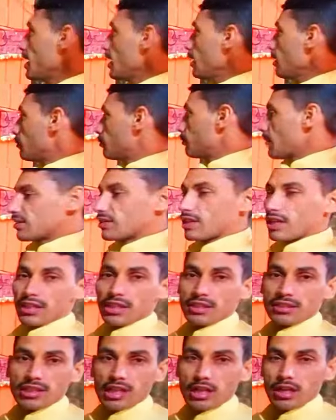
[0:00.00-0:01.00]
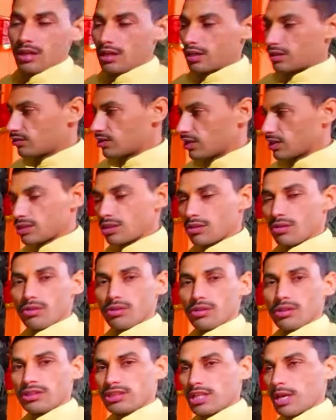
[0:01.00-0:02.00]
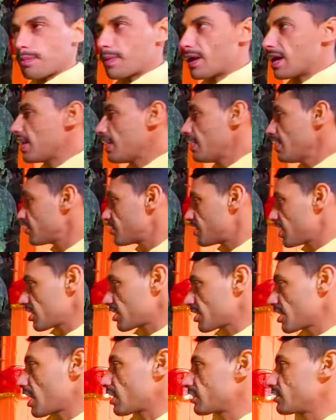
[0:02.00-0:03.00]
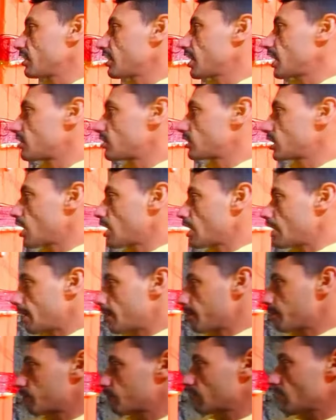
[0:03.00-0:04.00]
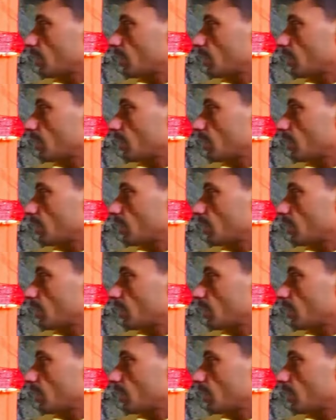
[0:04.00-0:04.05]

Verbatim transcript: ये माता के दर्शनों से पहले शेष नाग जी का स्थान है